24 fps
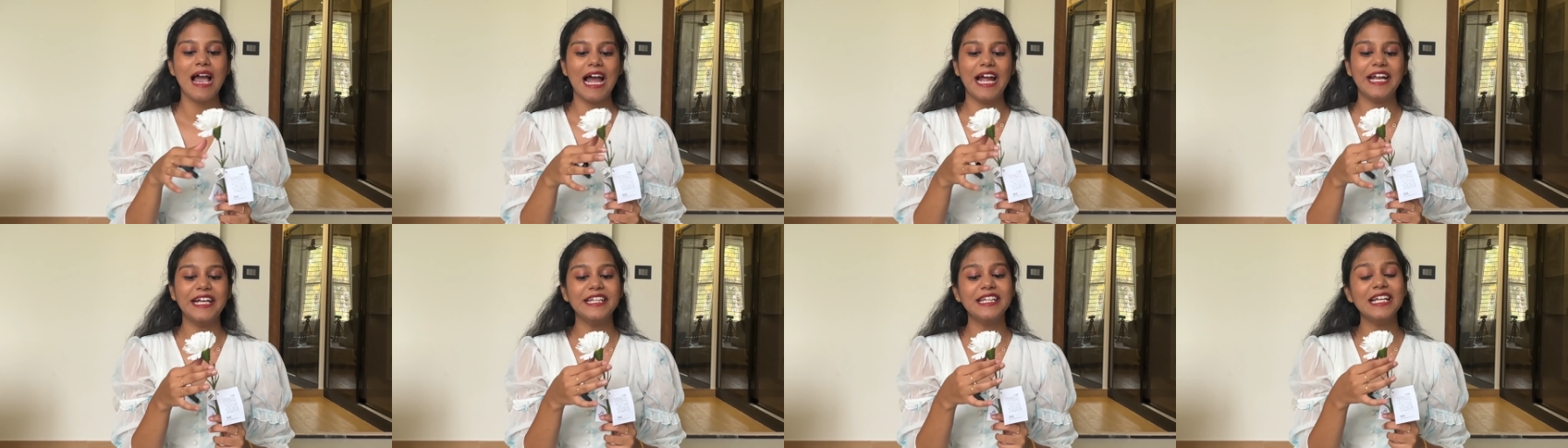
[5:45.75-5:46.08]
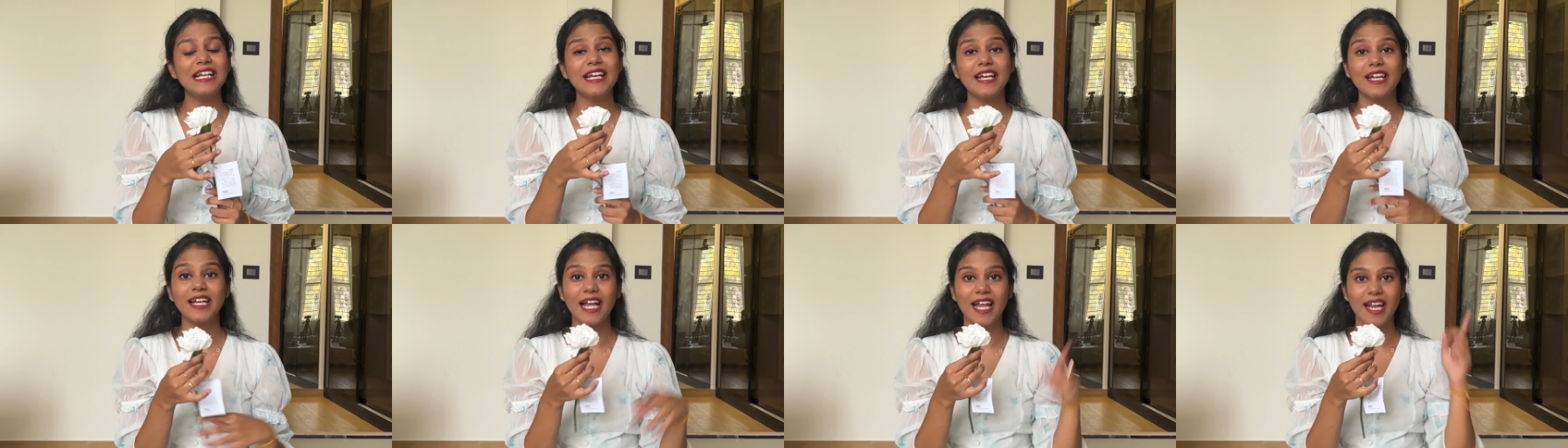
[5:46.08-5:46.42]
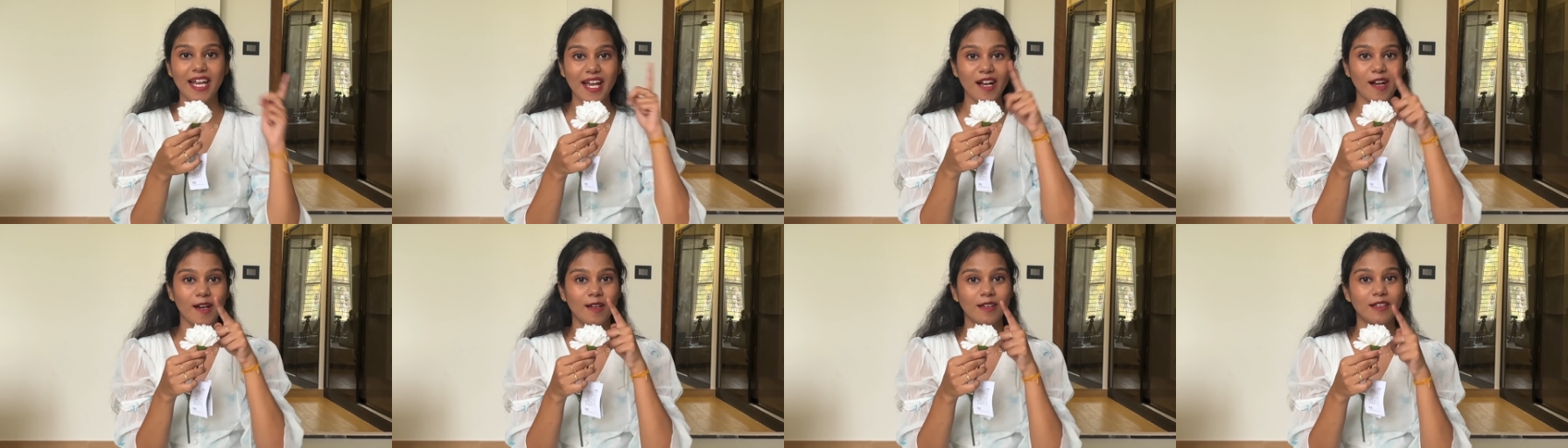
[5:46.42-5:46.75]
அண்ட் இதுலயே
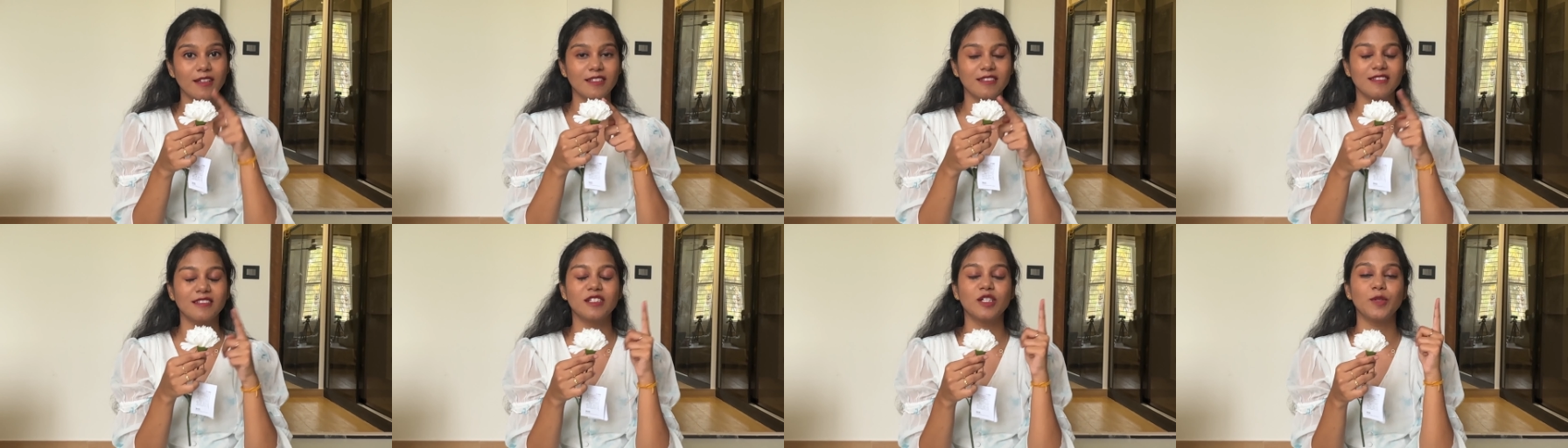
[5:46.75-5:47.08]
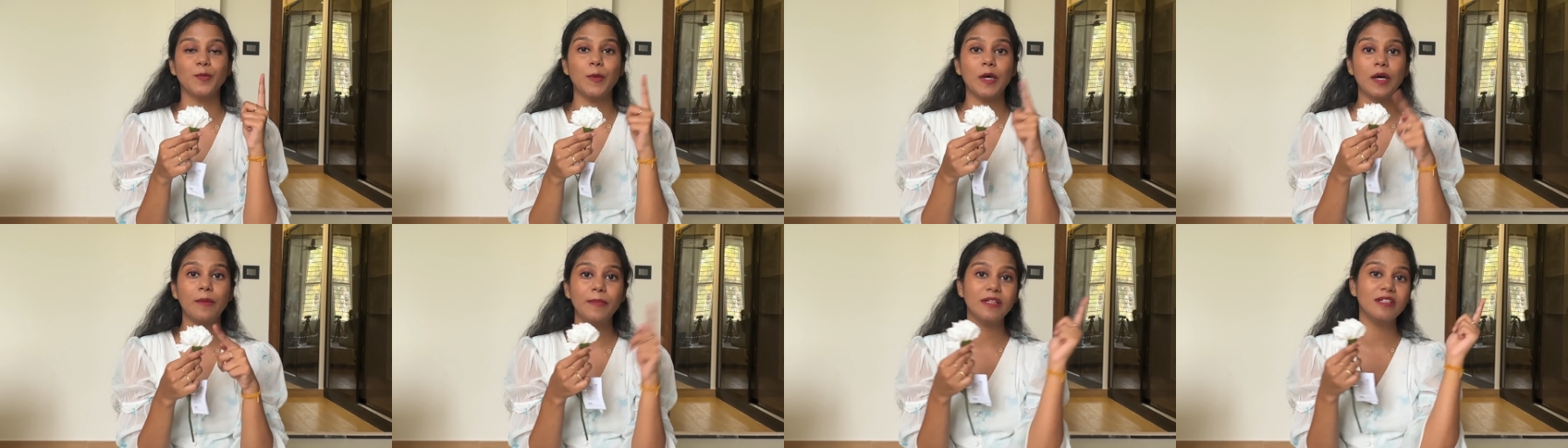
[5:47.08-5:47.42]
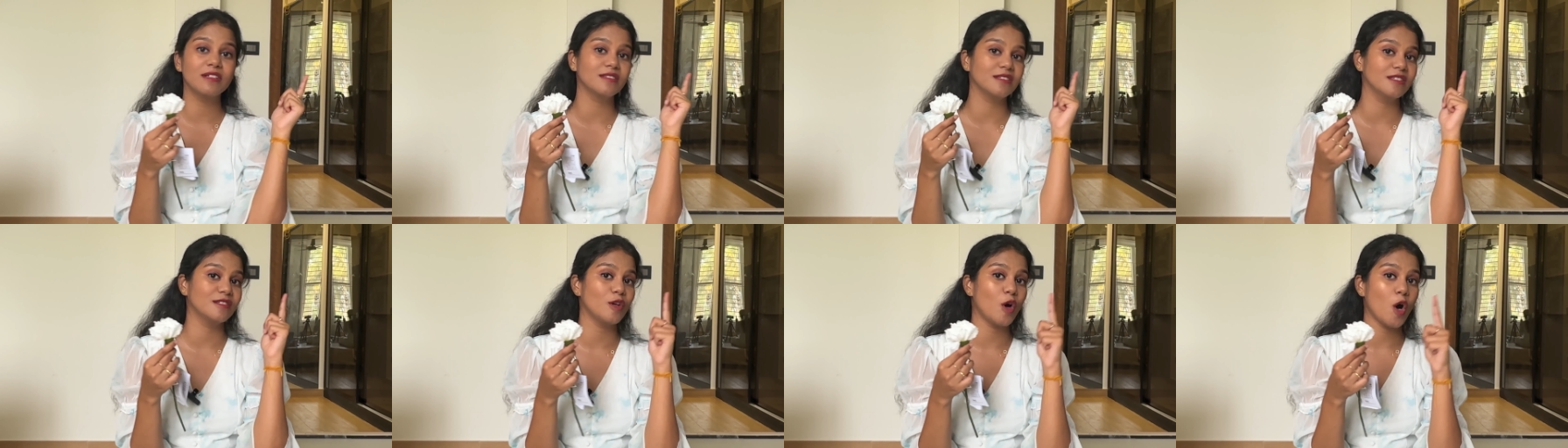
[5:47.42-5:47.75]
நிறைய கலர் இருந்தது பர்பிள்
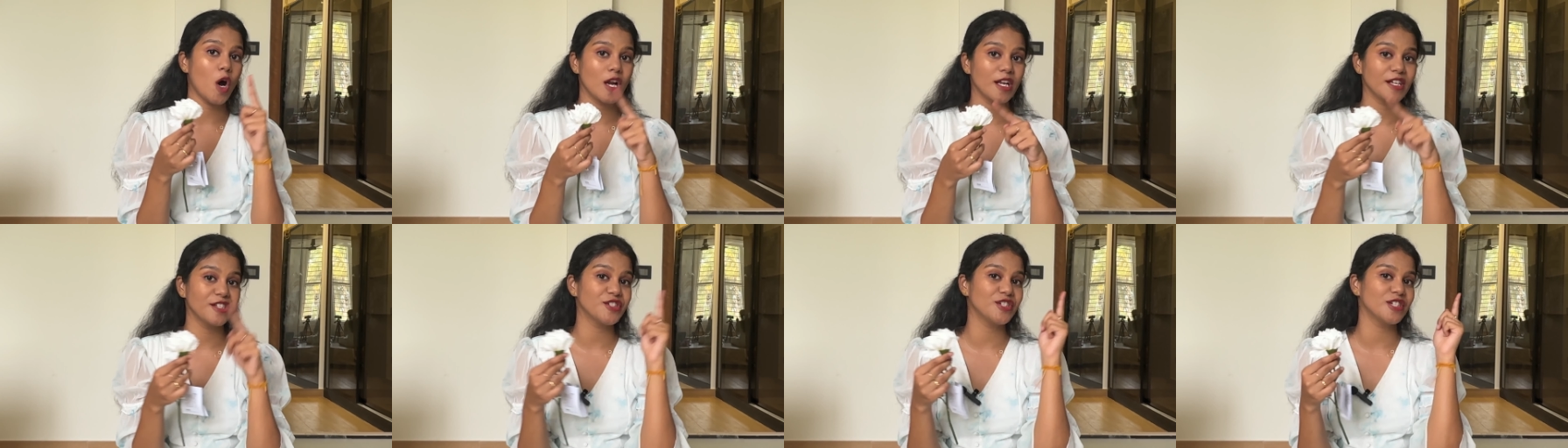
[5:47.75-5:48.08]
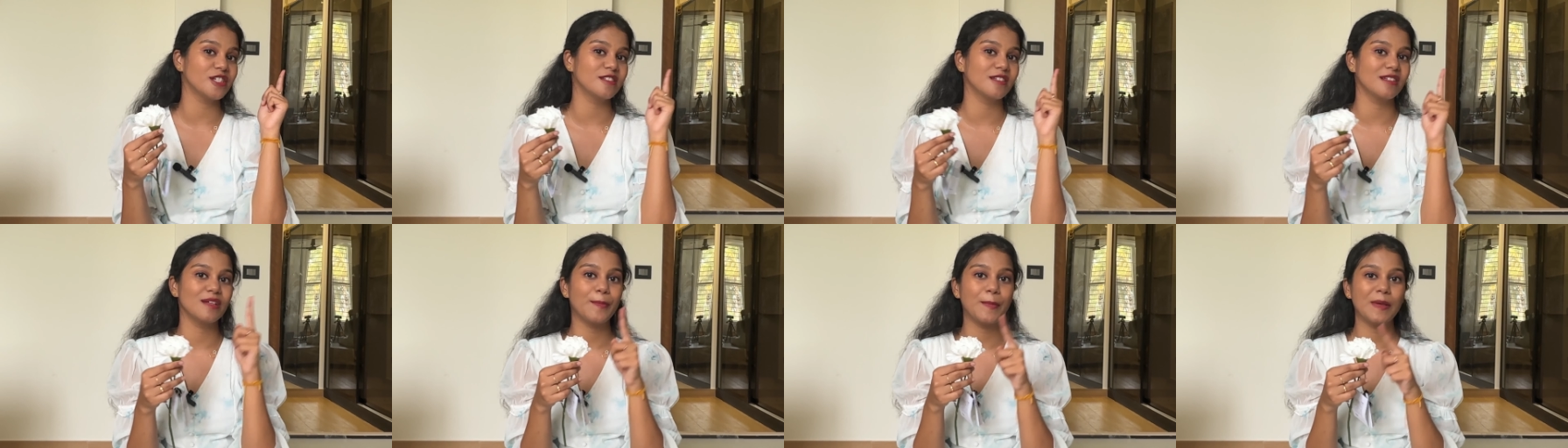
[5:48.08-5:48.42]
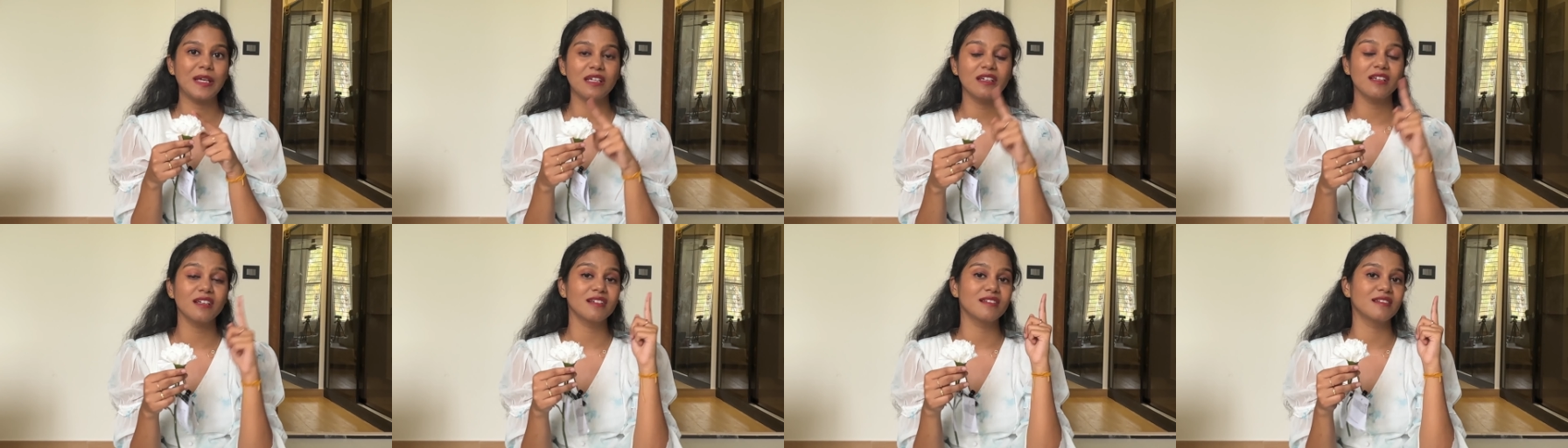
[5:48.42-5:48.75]
இருந்தது ஆரஞ்சு இருந்தது
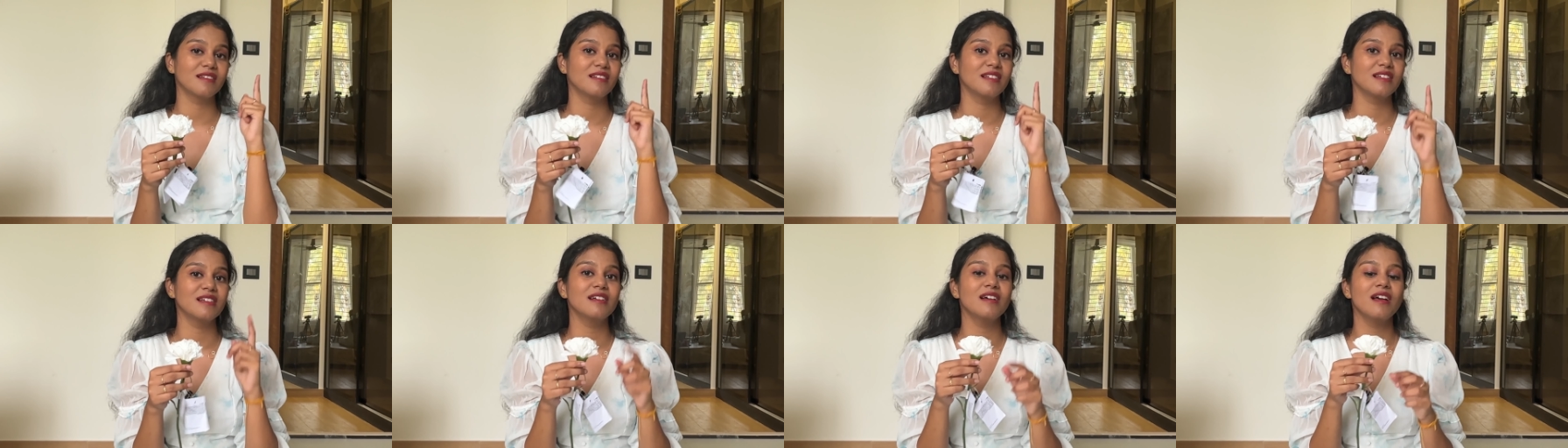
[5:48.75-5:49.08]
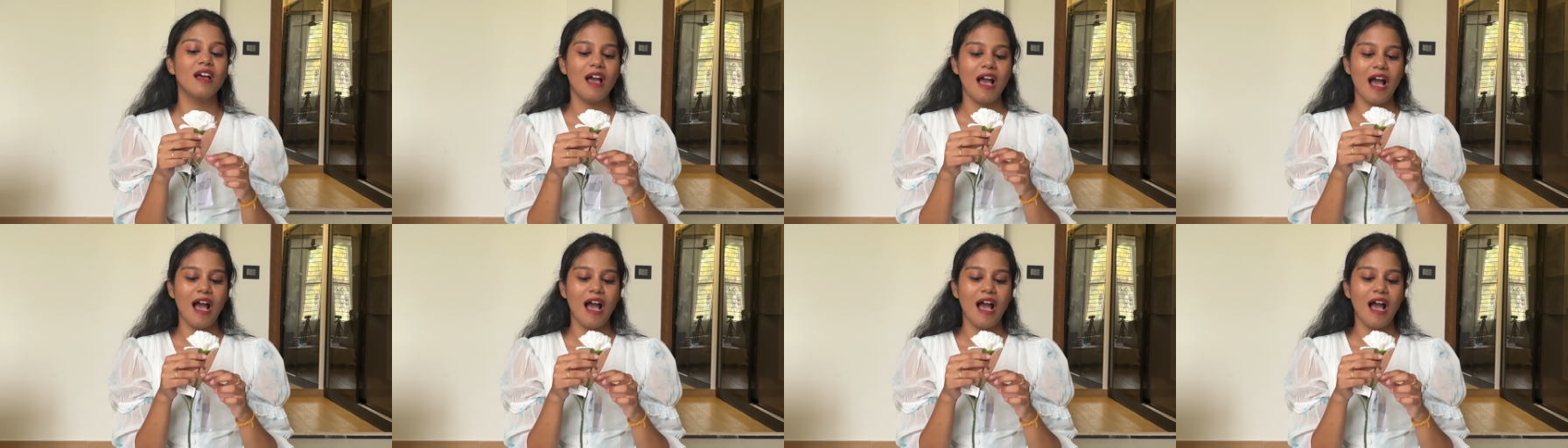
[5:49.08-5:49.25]
பிங்க் இருந்தது